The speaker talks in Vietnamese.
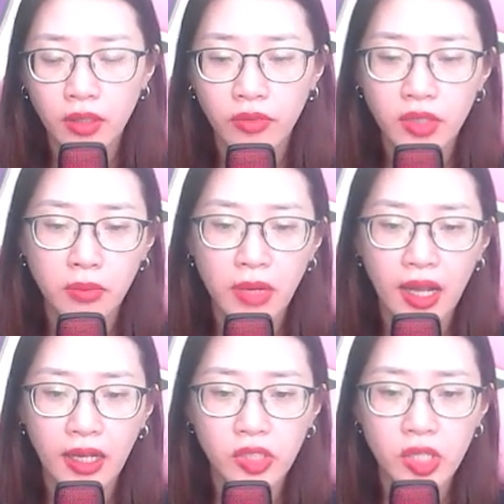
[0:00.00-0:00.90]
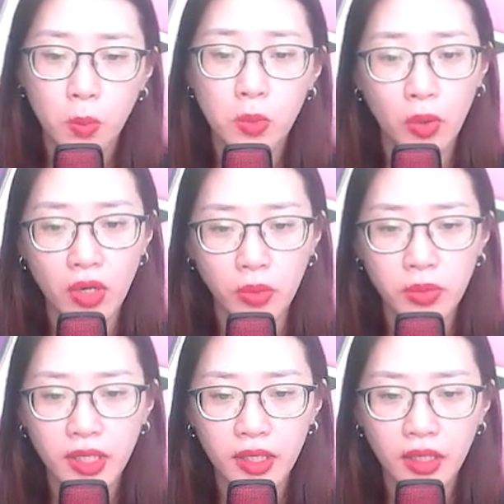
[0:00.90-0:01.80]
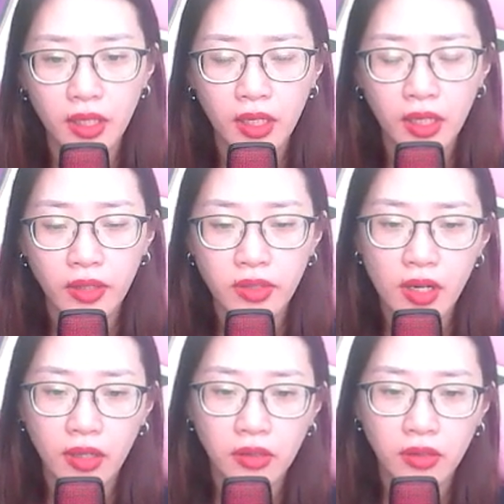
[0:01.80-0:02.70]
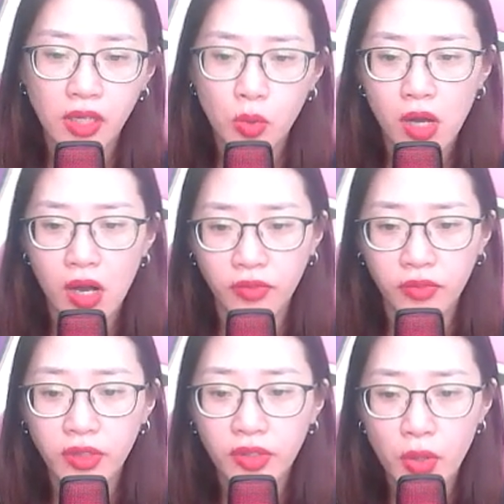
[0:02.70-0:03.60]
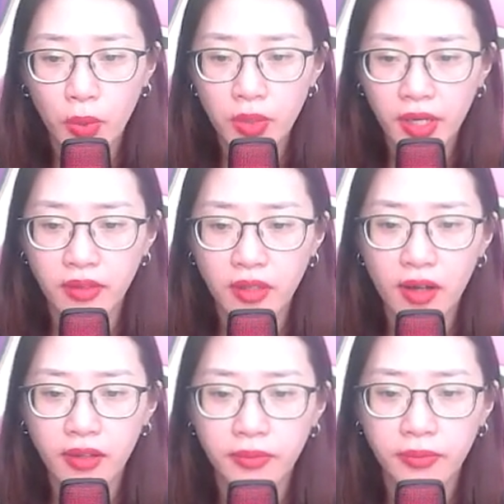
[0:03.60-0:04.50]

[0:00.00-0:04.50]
Nhưng mà trong lỗ hổng kia, chợt không còn vương chủ hiện thân.